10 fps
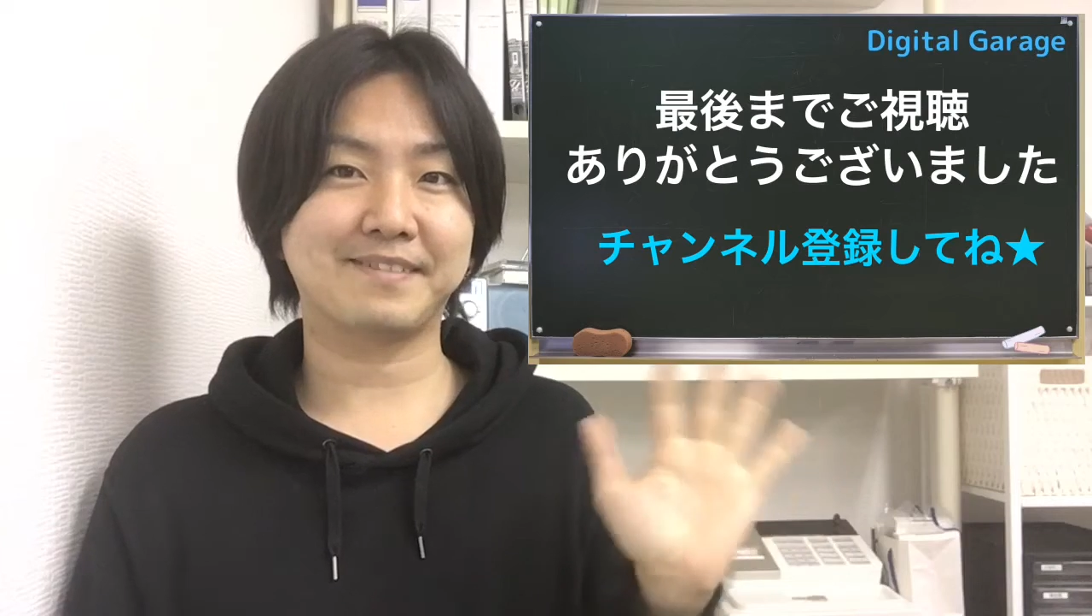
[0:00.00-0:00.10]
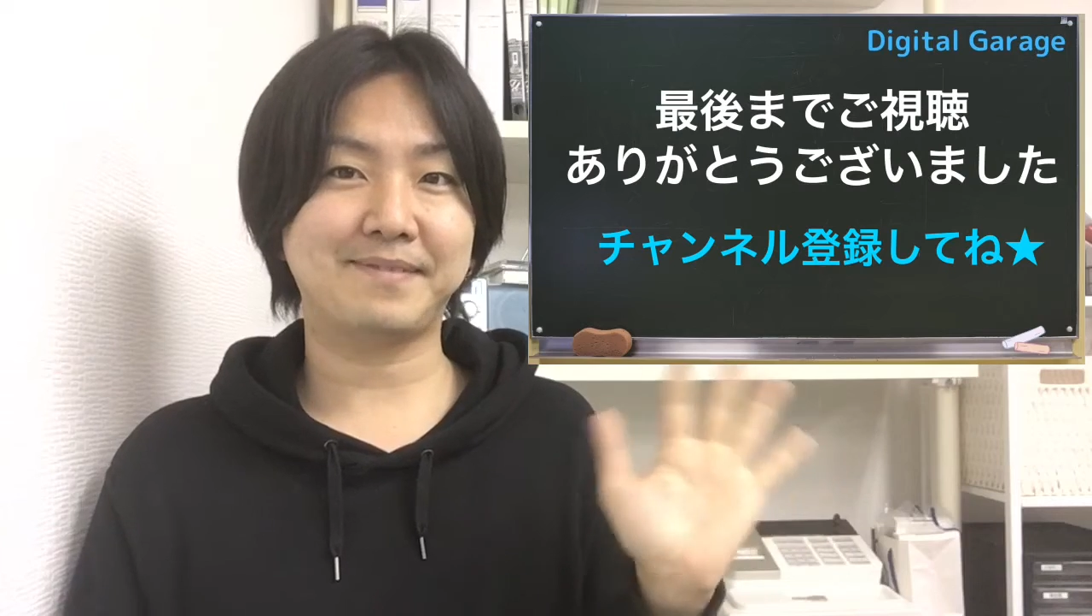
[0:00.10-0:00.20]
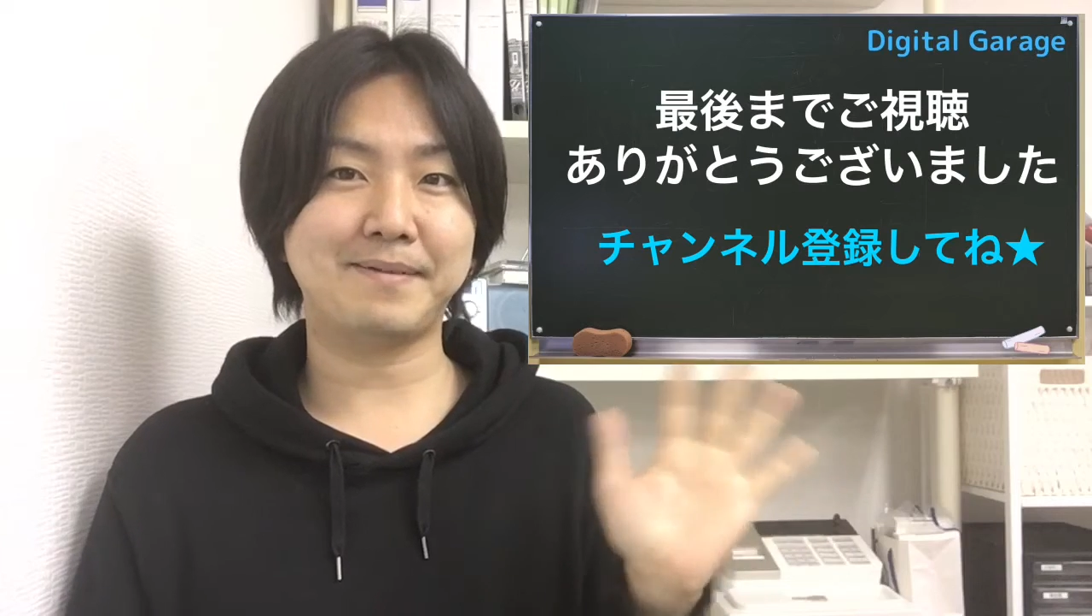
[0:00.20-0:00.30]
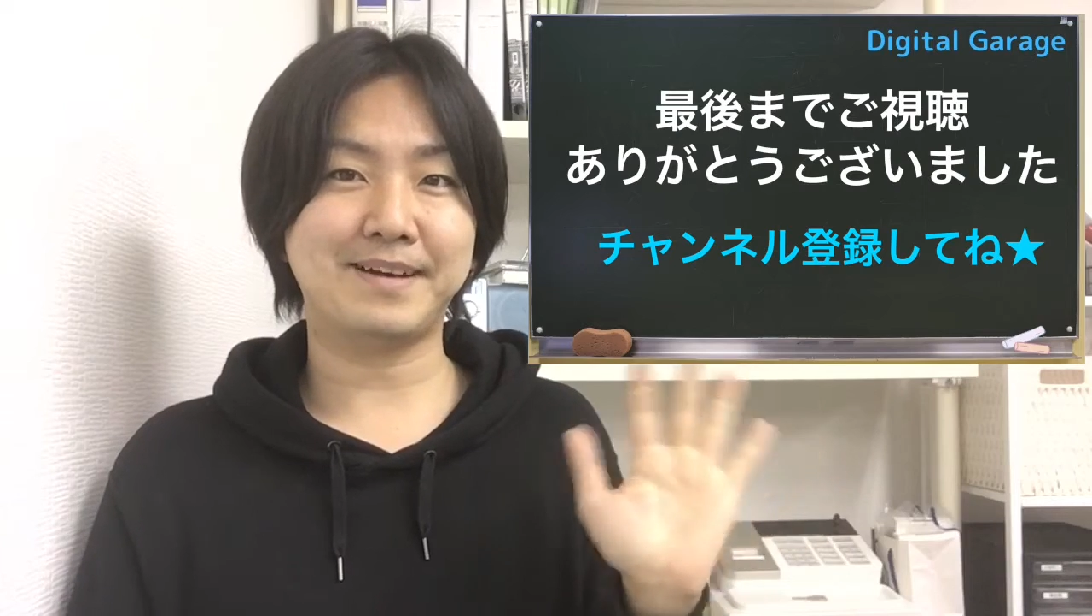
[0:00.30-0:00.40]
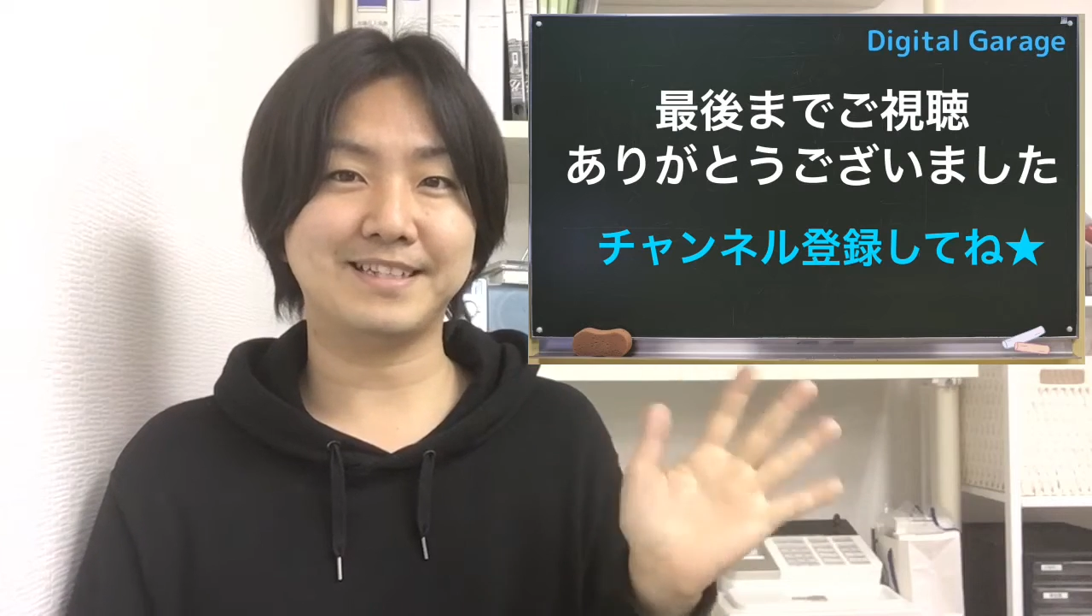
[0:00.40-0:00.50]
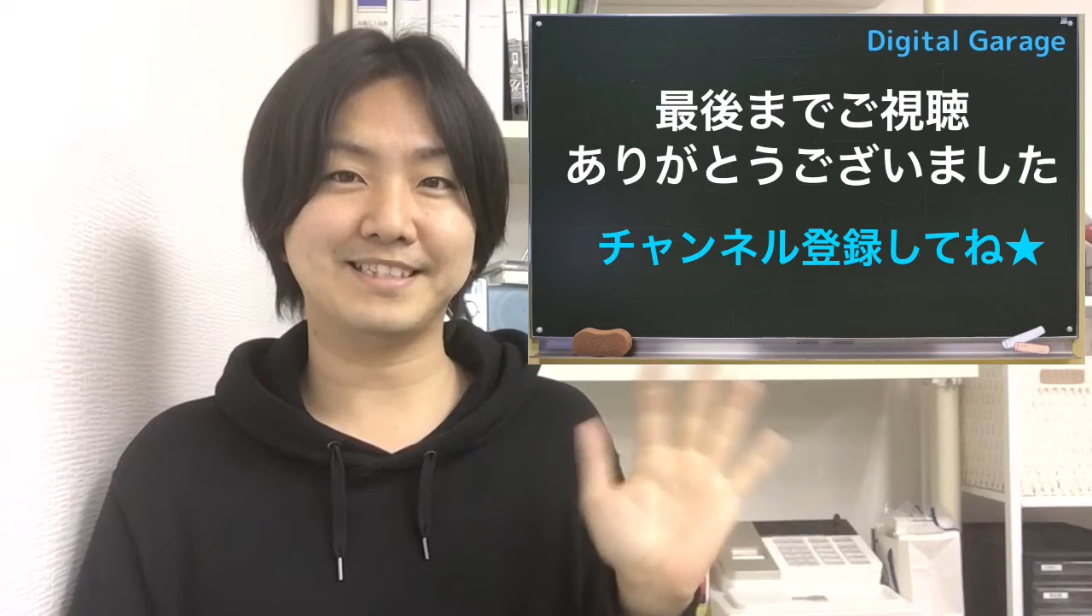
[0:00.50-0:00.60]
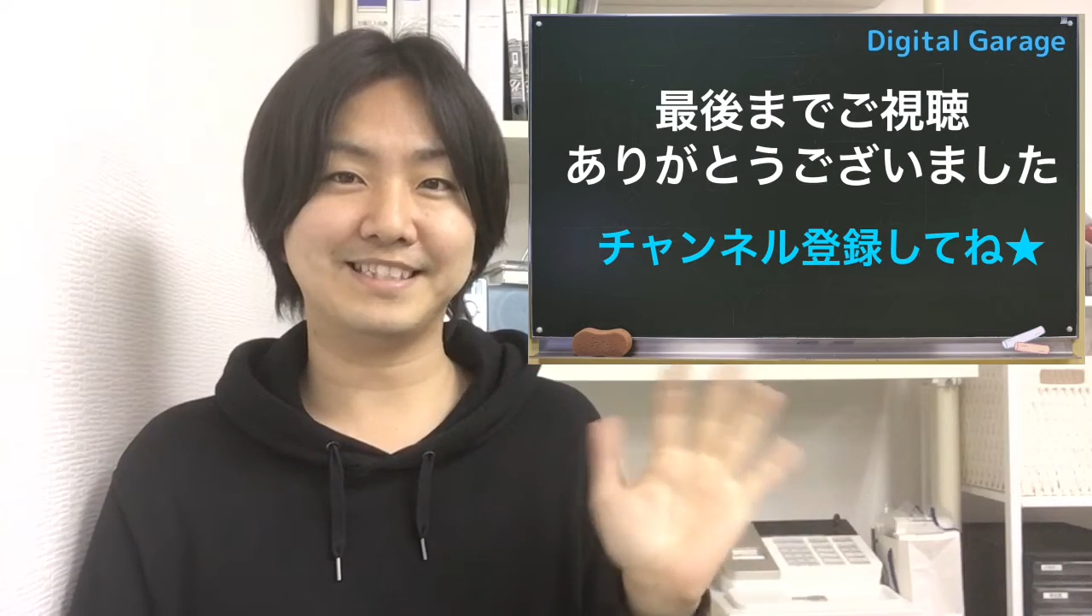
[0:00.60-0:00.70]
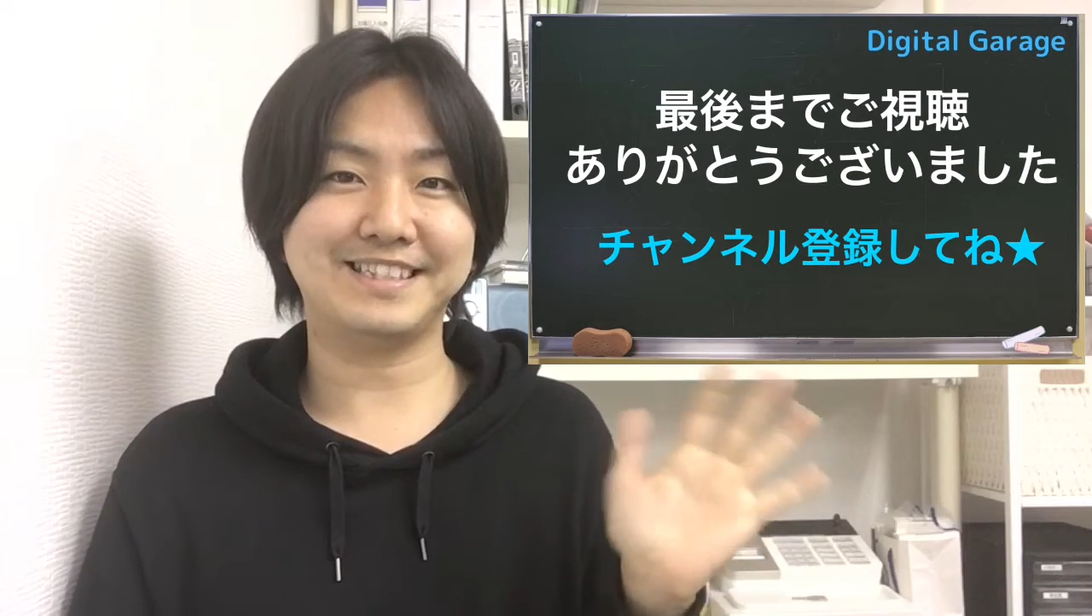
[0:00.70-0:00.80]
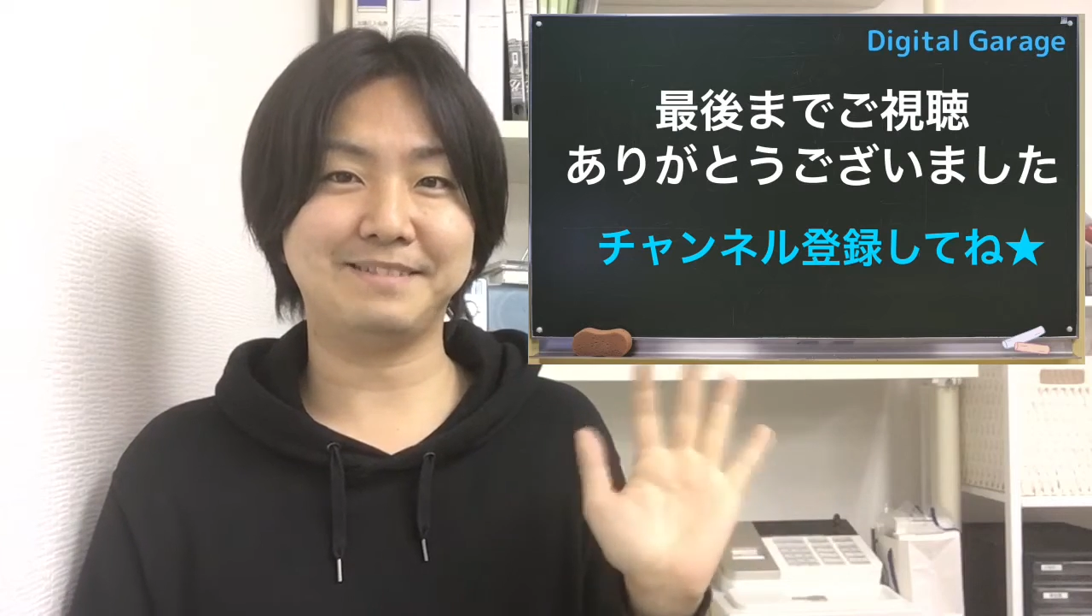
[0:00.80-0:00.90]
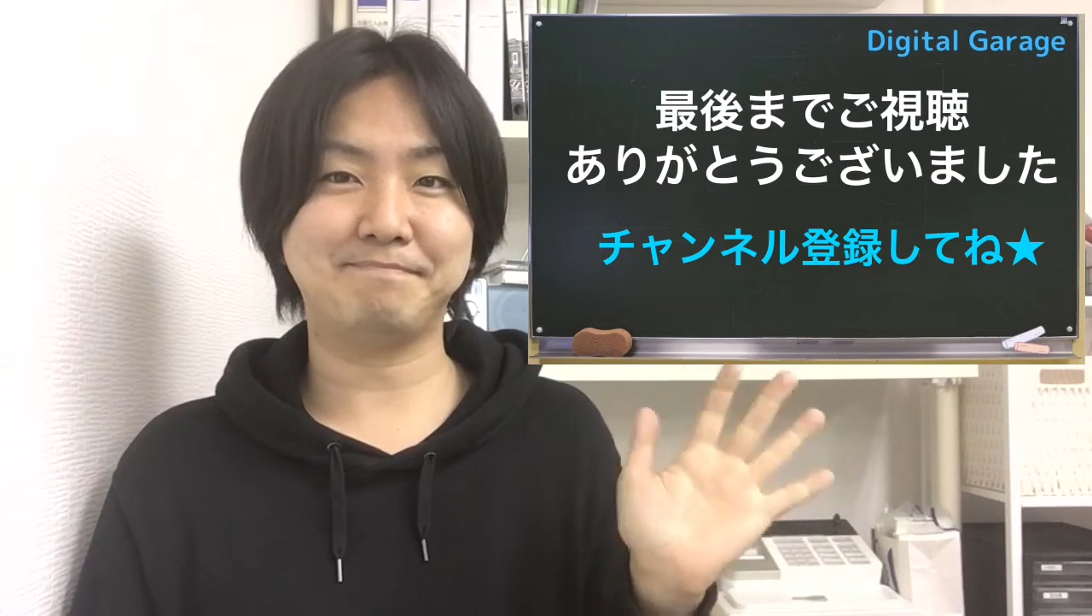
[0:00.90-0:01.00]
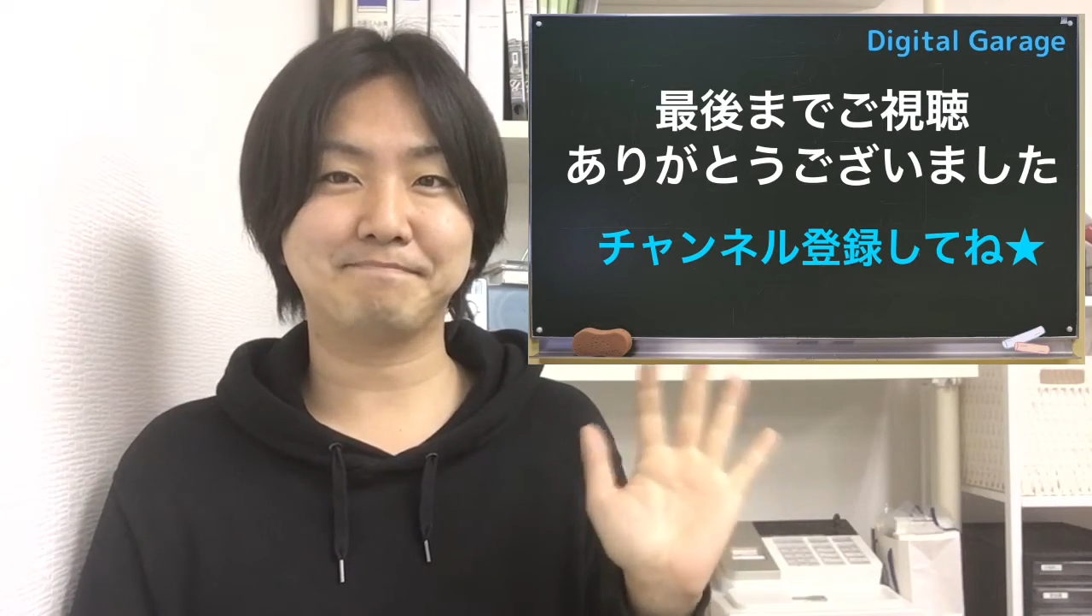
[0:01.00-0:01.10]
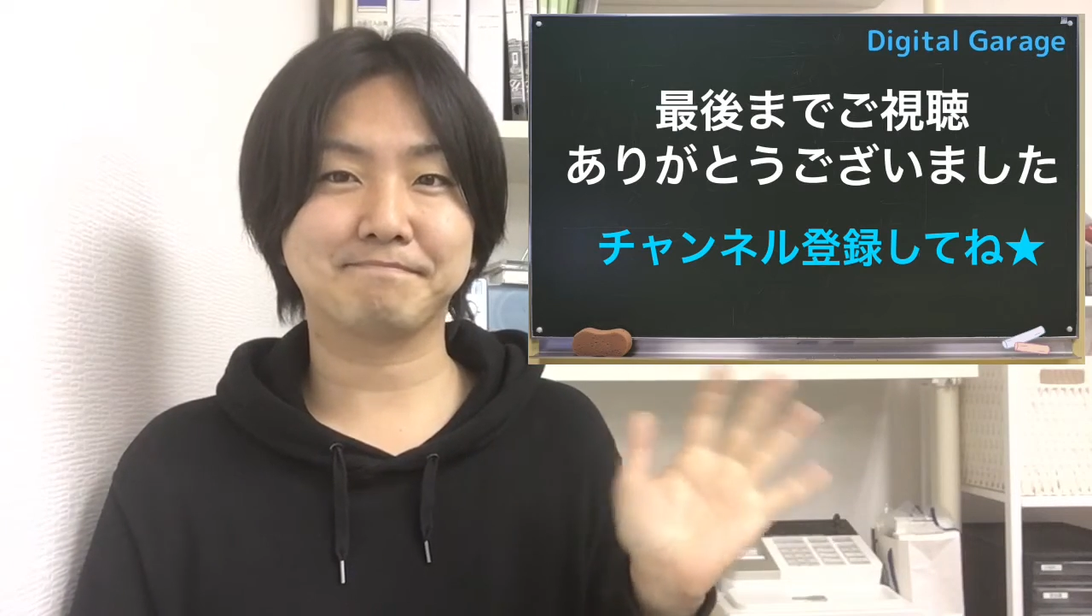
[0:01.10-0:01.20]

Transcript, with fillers: バイバイ。